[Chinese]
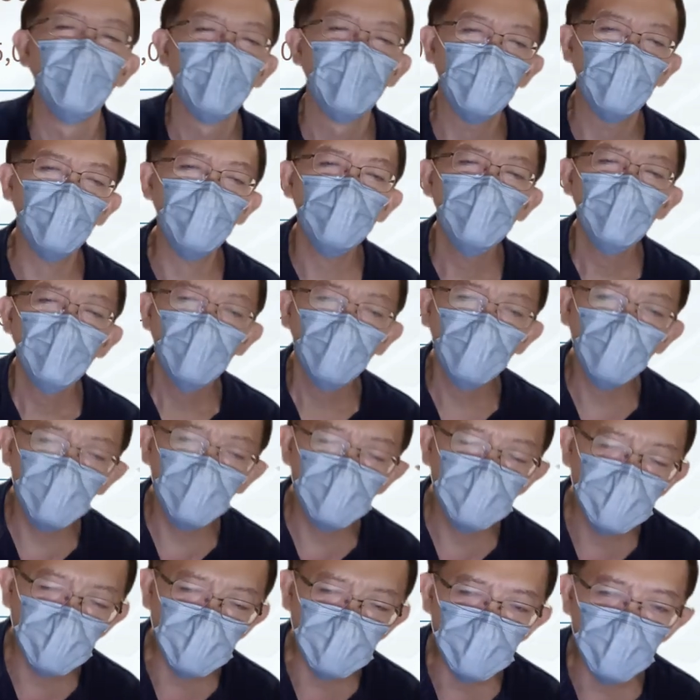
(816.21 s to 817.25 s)
好，我们
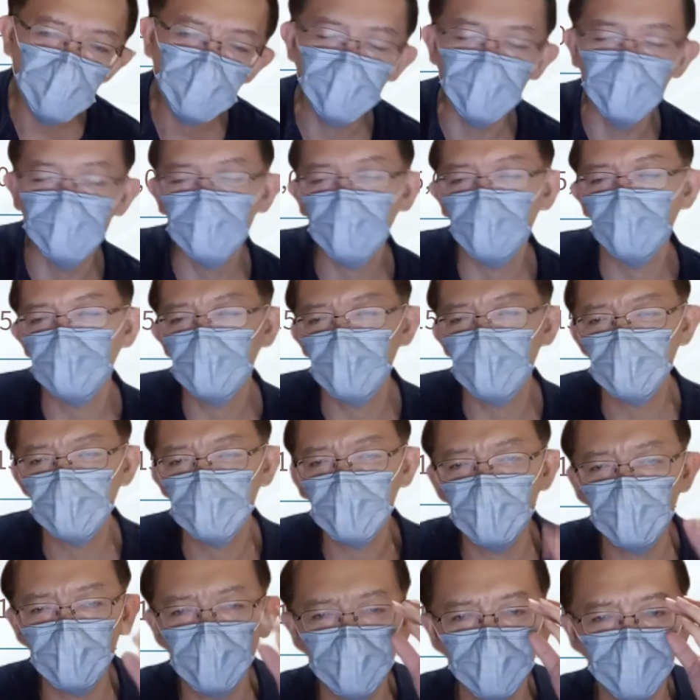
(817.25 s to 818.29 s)
详细的比较一下
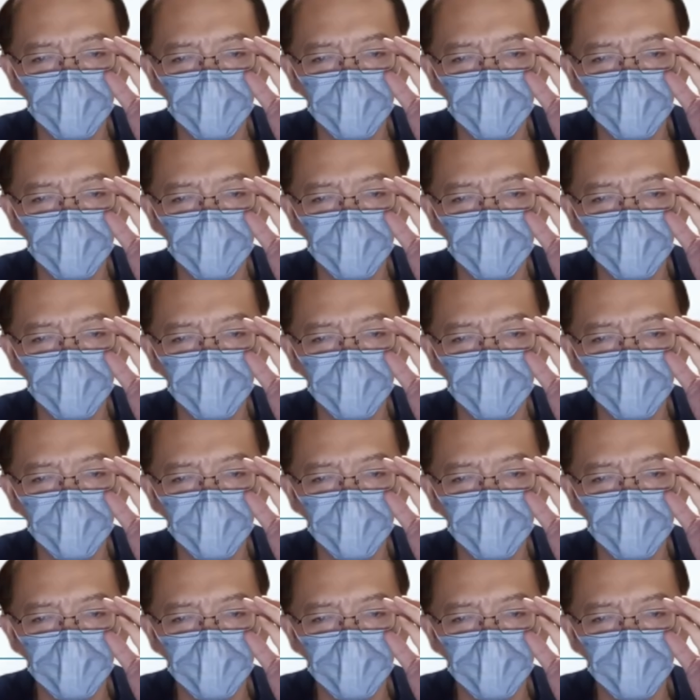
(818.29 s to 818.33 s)
香港